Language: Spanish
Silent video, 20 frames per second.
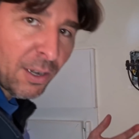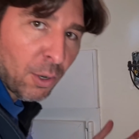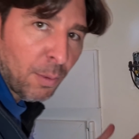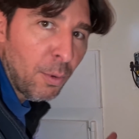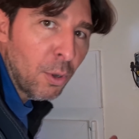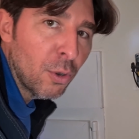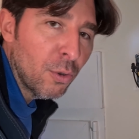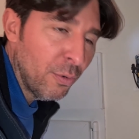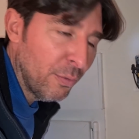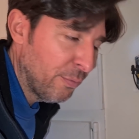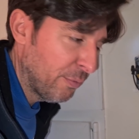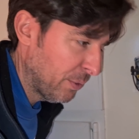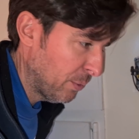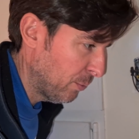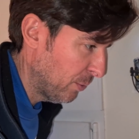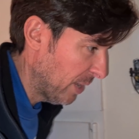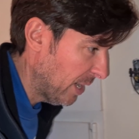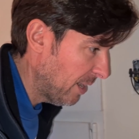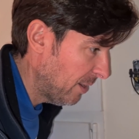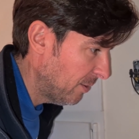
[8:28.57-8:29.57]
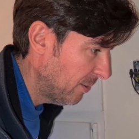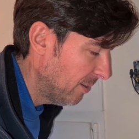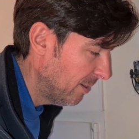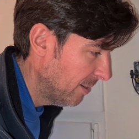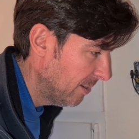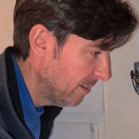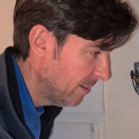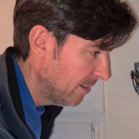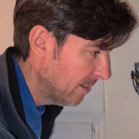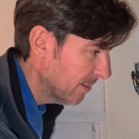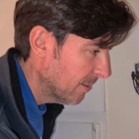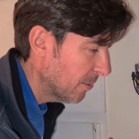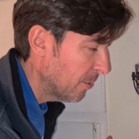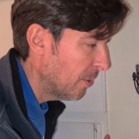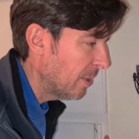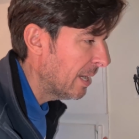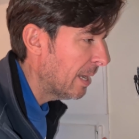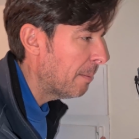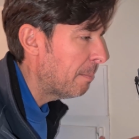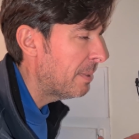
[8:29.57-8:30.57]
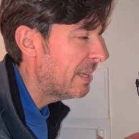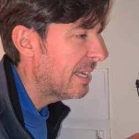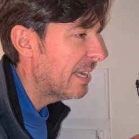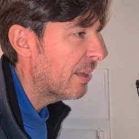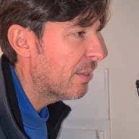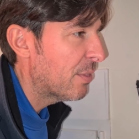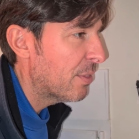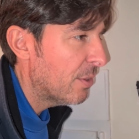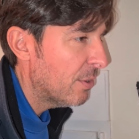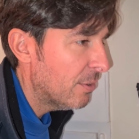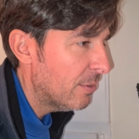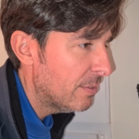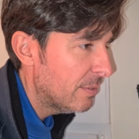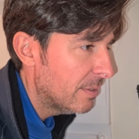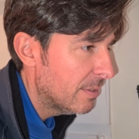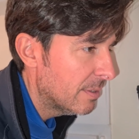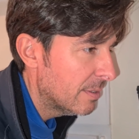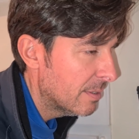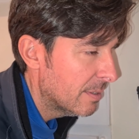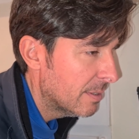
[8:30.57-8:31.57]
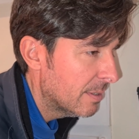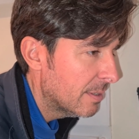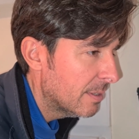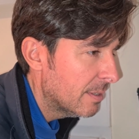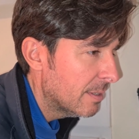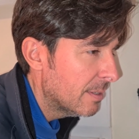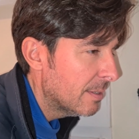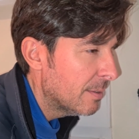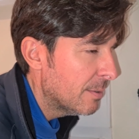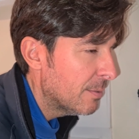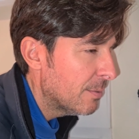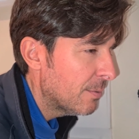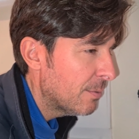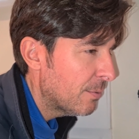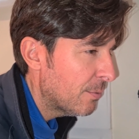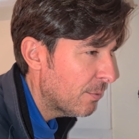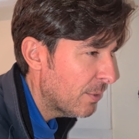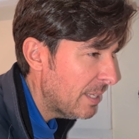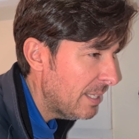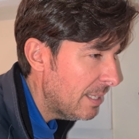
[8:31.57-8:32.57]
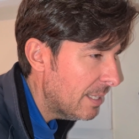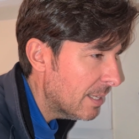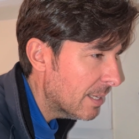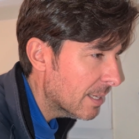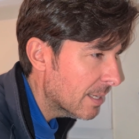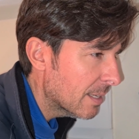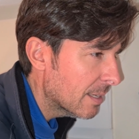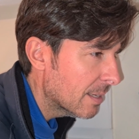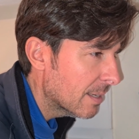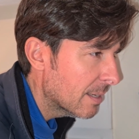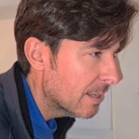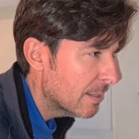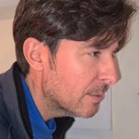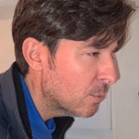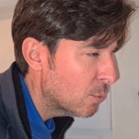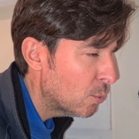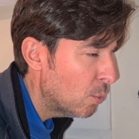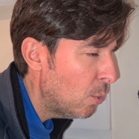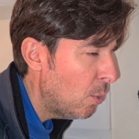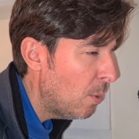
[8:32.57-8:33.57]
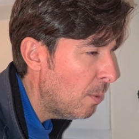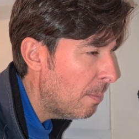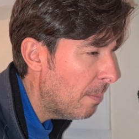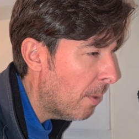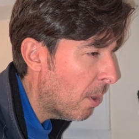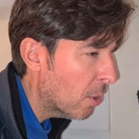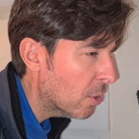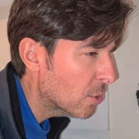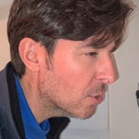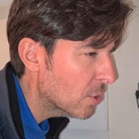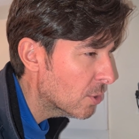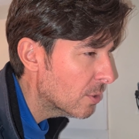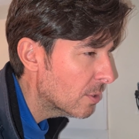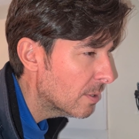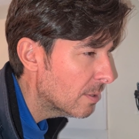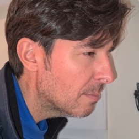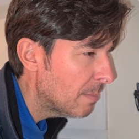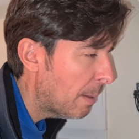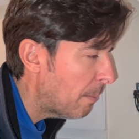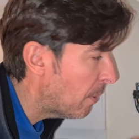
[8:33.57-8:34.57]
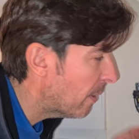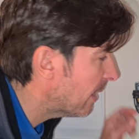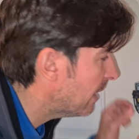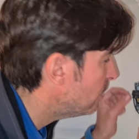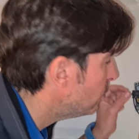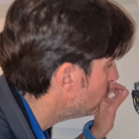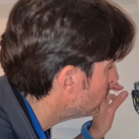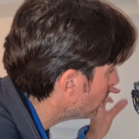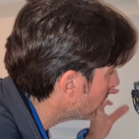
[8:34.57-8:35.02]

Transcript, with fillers: lo hemos configurado con la aplicación Finder Toolbox. Vamos a darle un